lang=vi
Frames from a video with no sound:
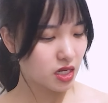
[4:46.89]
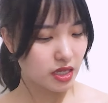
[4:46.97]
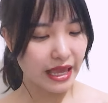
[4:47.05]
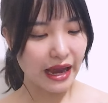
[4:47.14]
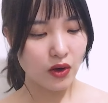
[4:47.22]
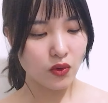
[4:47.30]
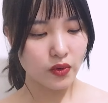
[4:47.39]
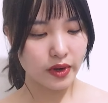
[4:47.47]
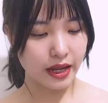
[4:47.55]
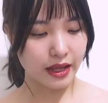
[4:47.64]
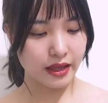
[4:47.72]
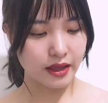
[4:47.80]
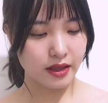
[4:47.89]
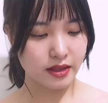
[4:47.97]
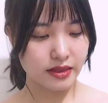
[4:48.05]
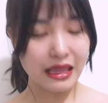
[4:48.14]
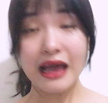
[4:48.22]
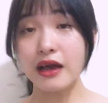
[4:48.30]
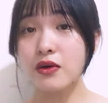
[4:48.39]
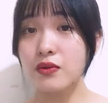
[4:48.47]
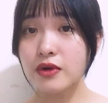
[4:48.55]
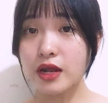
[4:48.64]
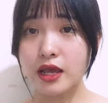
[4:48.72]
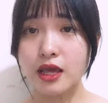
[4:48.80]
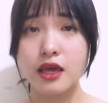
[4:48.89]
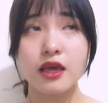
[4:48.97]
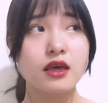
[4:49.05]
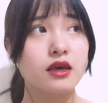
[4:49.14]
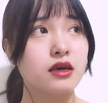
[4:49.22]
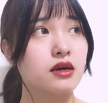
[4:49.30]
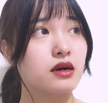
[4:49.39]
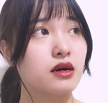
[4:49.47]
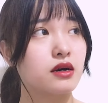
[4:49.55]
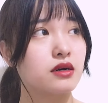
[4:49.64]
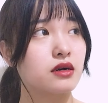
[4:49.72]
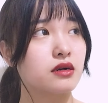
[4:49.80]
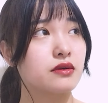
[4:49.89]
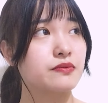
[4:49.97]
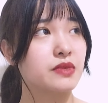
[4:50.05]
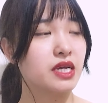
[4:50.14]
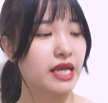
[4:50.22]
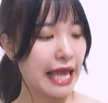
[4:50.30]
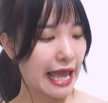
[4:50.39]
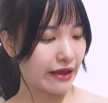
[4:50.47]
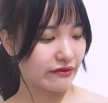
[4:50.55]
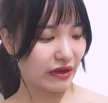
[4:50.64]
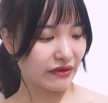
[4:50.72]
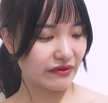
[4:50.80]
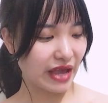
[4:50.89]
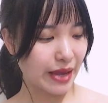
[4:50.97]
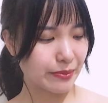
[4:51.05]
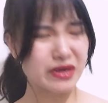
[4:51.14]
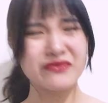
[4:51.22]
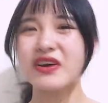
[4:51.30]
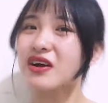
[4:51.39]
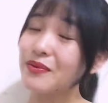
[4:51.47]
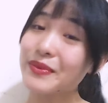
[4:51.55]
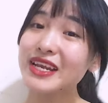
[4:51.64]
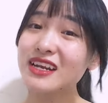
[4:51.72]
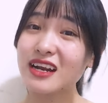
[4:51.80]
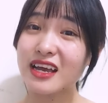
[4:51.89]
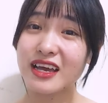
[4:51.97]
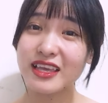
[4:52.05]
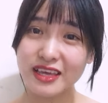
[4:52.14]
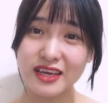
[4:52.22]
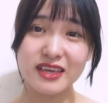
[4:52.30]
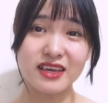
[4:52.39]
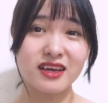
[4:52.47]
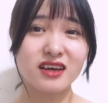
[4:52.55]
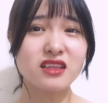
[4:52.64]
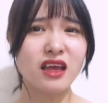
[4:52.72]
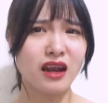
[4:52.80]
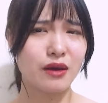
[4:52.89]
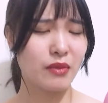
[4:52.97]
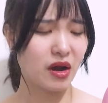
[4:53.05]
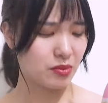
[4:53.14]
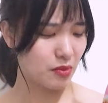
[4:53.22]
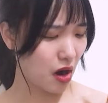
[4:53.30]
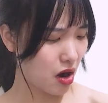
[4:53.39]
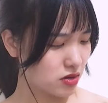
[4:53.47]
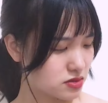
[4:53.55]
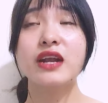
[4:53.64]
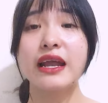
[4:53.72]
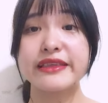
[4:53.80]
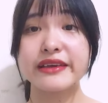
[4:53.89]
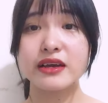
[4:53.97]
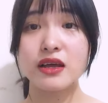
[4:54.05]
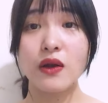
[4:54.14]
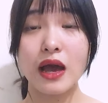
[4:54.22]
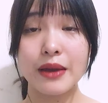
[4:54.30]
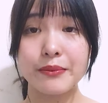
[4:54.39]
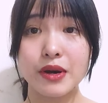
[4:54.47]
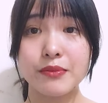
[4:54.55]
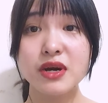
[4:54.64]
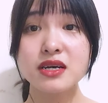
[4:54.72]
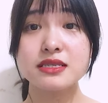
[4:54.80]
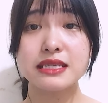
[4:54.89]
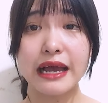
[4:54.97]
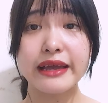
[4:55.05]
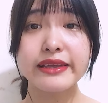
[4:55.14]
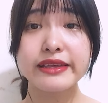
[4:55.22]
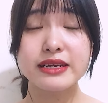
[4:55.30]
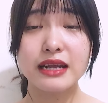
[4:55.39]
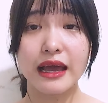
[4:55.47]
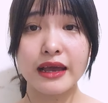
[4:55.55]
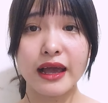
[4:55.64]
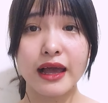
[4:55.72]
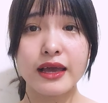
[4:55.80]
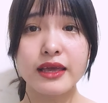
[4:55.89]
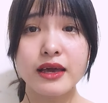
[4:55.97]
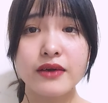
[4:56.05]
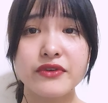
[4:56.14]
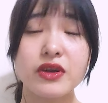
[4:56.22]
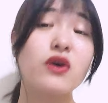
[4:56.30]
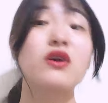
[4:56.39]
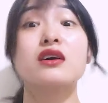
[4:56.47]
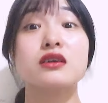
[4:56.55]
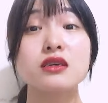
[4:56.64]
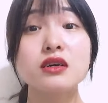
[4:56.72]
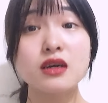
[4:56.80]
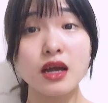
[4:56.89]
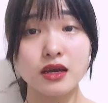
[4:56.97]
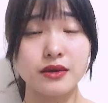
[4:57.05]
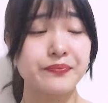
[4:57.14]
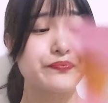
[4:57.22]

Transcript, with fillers: dâu nè, táo nè, uh, những cái hạt vàng vàng mình vẫn không biết nó là cái gì, có thể là bonbon, với lại những cái loại mà mứt sấy như là cái video lần trước á.